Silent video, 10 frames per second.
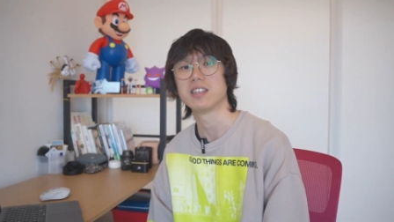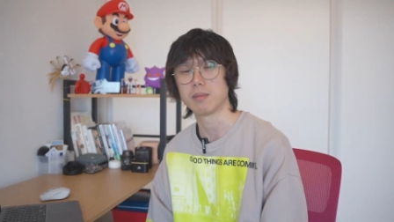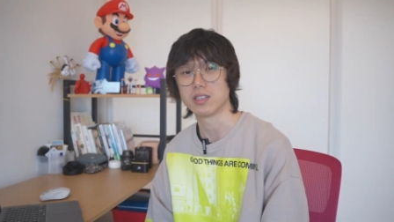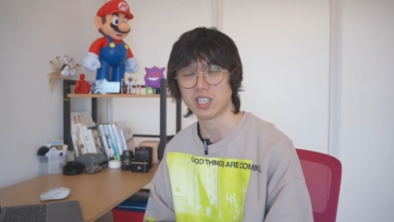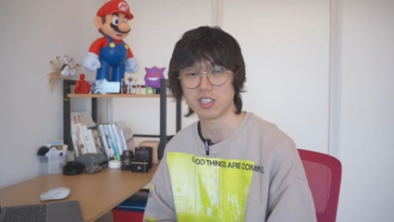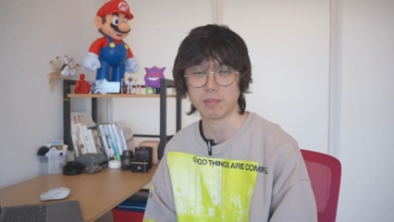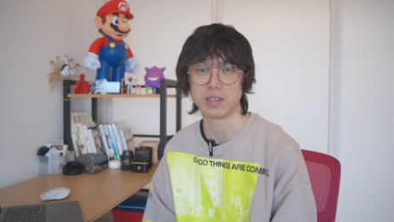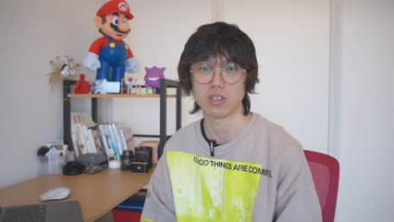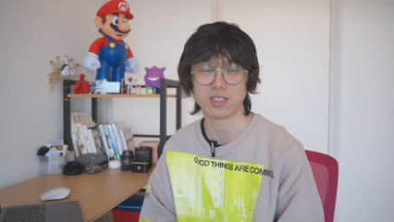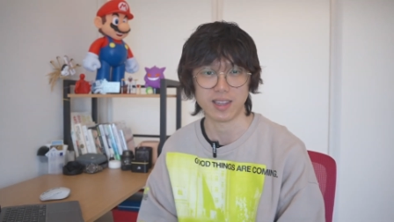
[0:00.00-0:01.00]
那么今天的视
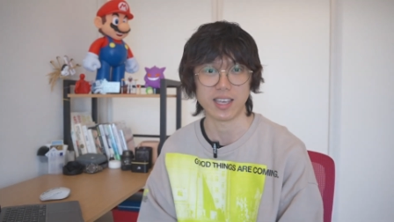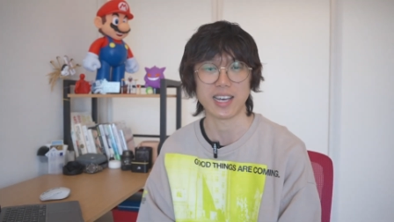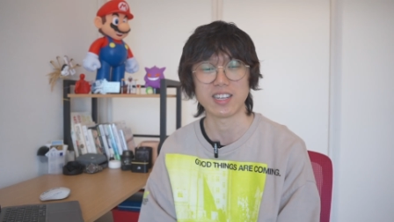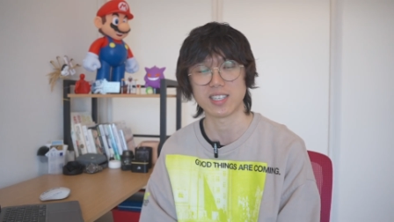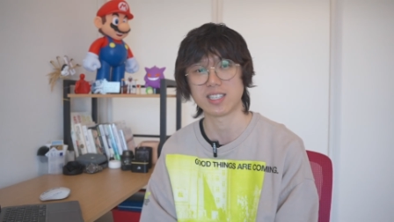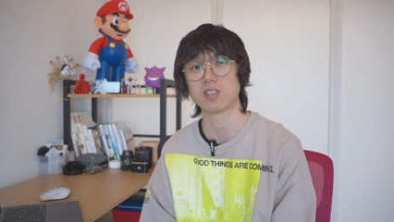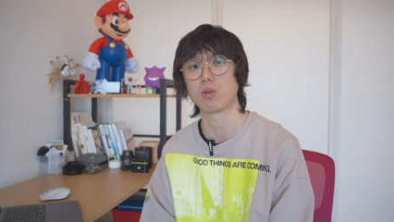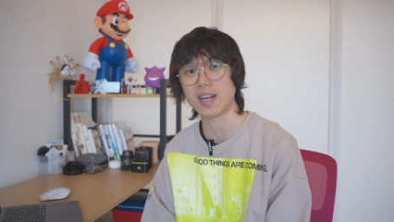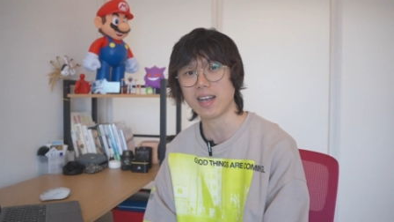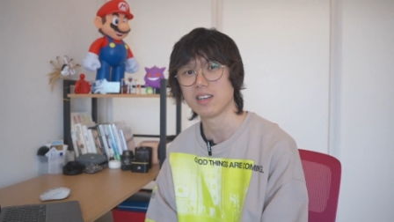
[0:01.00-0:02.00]
频就到这里，感谢大家的
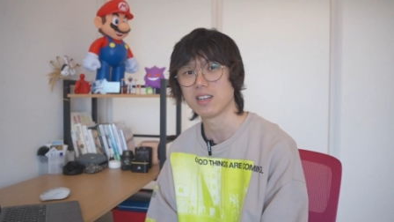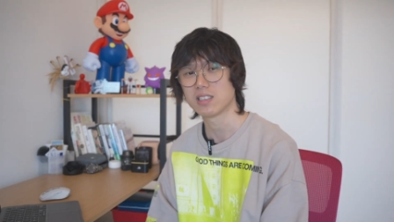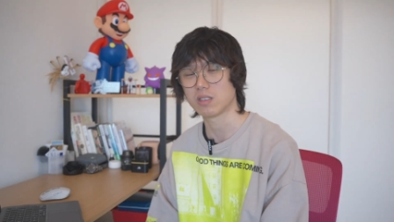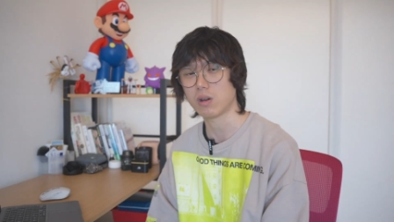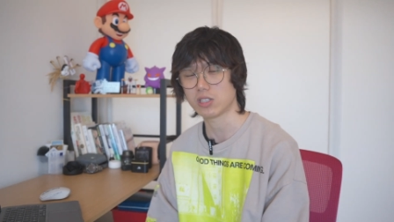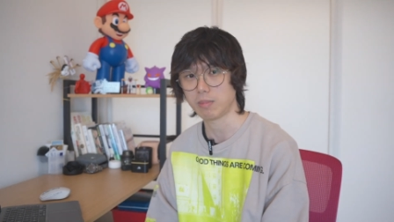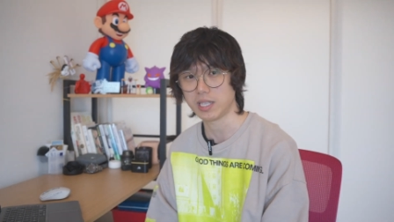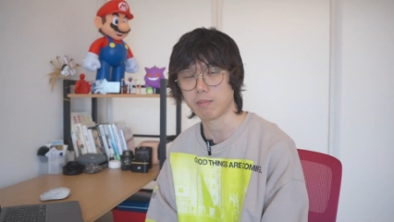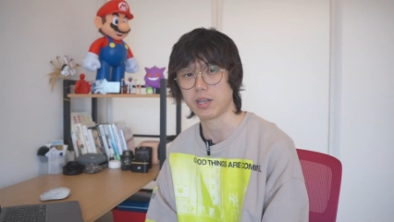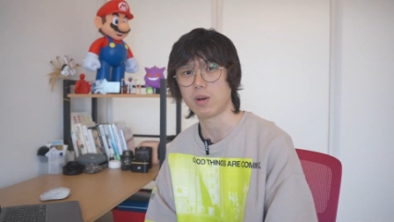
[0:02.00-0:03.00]
观看。喜欢我视频
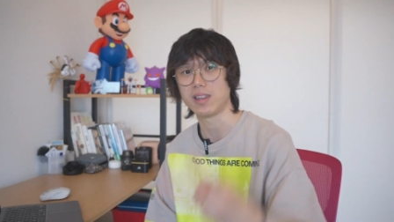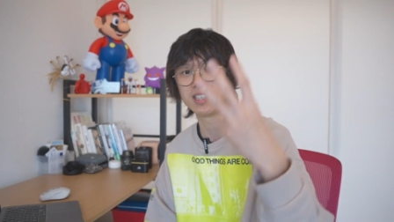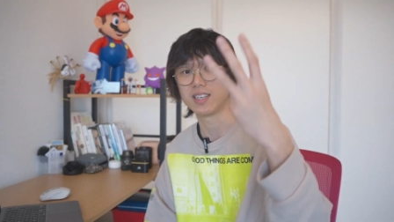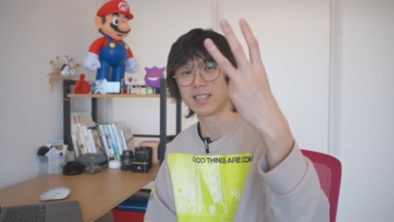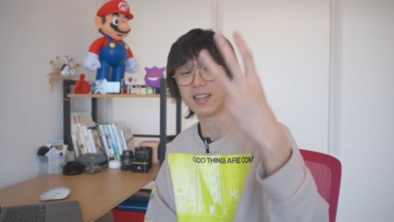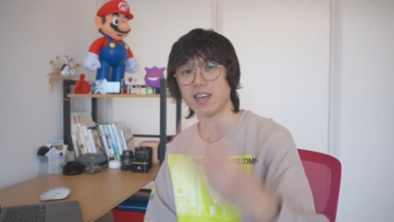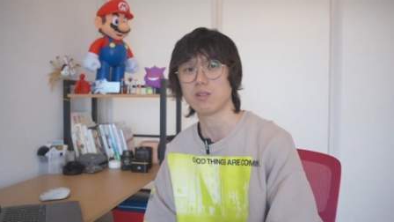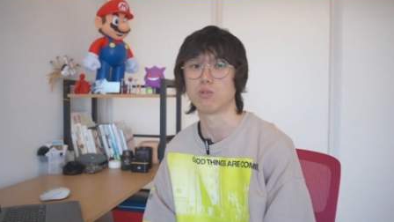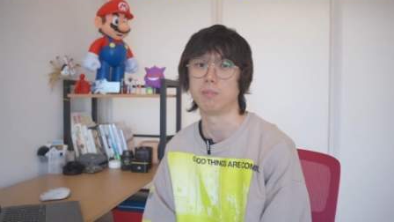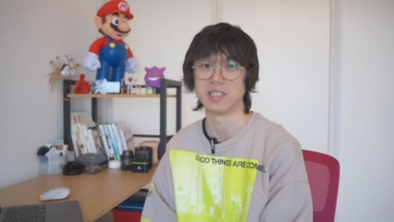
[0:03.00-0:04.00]
的不要忘了一键三
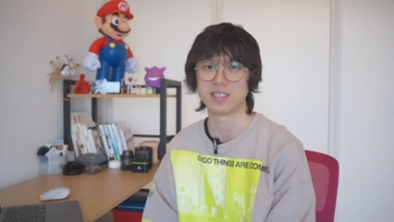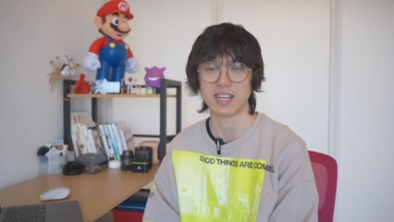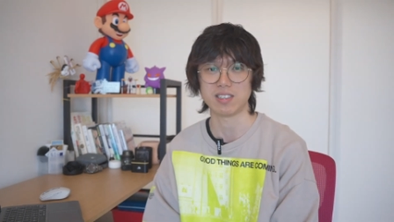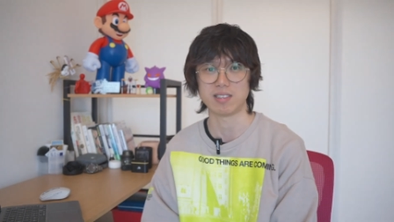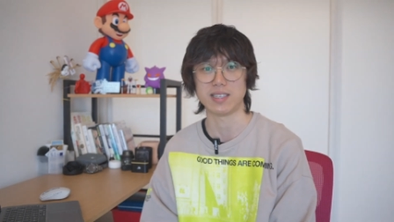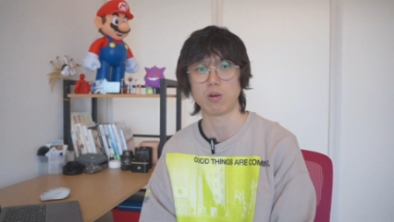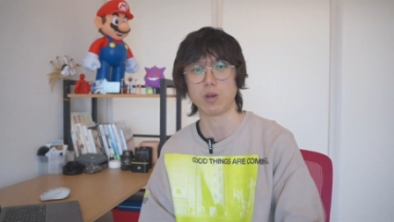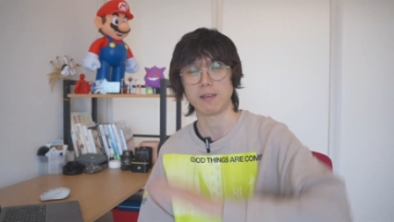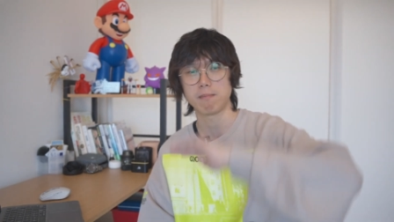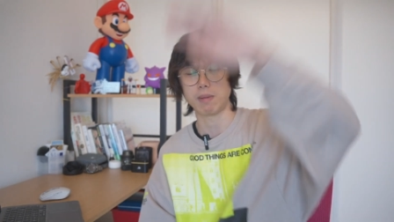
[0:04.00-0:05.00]
连，我们下期再
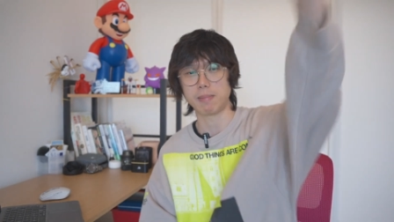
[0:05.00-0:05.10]
会，拜